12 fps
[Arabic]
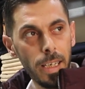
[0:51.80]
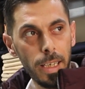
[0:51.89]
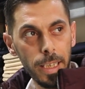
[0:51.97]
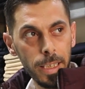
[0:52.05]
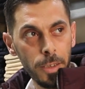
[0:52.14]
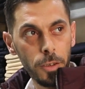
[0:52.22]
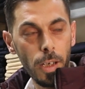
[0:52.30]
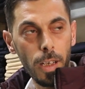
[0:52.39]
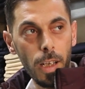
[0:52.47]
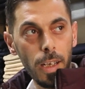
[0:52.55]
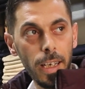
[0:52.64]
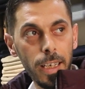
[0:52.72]
العيد ان شاء
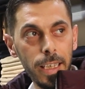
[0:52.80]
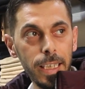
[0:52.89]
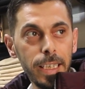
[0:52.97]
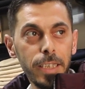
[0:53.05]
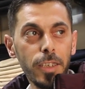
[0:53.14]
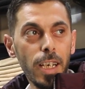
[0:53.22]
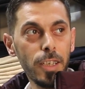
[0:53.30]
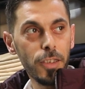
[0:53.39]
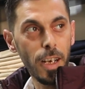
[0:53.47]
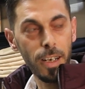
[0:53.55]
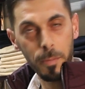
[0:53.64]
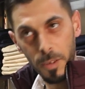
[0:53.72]
الله الله هيك يجعل
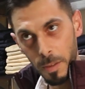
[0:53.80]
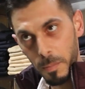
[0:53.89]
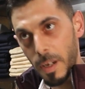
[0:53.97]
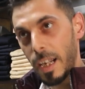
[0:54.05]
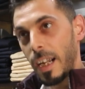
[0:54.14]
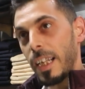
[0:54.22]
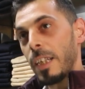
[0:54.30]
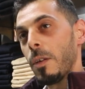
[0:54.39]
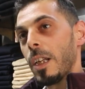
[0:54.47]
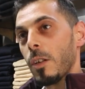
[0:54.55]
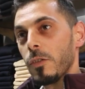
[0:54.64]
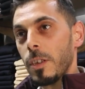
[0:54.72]
شهر رمضان مبارك علينا
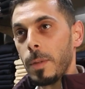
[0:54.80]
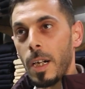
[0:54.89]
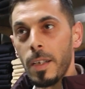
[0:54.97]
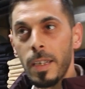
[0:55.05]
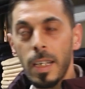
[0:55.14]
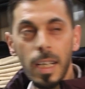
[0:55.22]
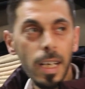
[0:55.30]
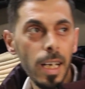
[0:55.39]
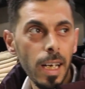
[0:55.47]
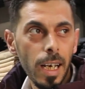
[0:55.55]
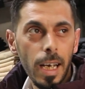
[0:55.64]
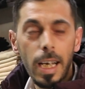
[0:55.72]
وعليكم جميعا
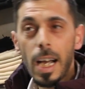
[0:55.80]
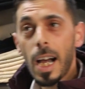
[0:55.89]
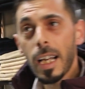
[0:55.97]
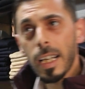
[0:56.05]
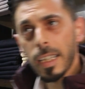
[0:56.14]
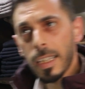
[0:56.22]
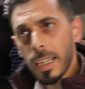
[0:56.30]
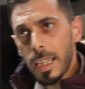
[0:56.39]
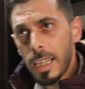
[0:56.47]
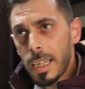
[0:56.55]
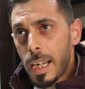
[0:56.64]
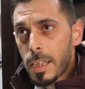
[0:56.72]
حركة
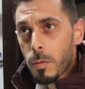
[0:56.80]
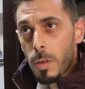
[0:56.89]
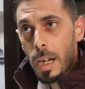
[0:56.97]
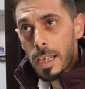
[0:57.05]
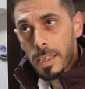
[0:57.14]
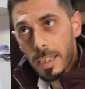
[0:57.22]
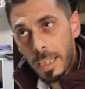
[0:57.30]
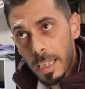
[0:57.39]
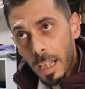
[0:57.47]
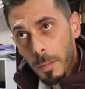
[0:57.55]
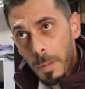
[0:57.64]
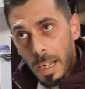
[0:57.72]
الأسواق هاي السنة
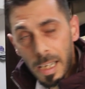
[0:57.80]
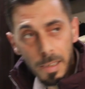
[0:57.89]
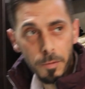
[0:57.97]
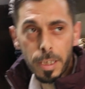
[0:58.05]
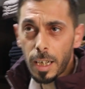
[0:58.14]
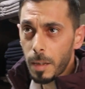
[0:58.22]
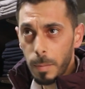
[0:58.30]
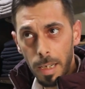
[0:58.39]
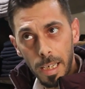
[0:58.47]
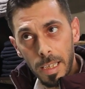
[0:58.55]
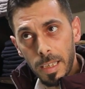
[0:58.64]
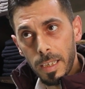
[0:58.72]
الإقبال في
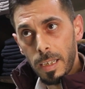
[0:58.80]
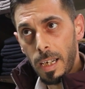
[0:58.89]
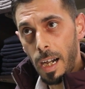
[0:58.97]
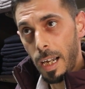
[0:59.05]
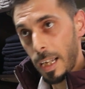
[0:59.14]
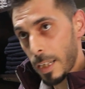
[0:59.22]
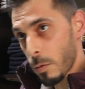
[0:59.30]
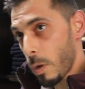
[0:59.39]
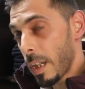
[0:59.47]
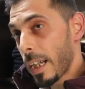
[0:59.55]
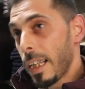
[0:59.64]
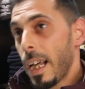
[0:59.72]
إقبال على الأسواق
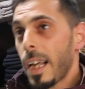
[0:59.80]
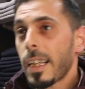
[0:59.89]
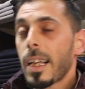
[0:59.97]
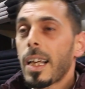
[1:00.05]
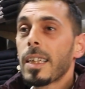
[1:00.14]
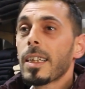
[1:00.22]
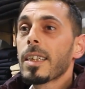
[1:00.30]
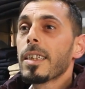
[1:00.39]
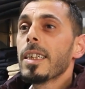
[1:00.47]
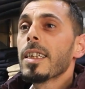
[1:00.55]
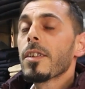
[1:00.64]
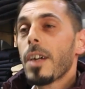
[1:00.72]
لكن الحركة كانت كثير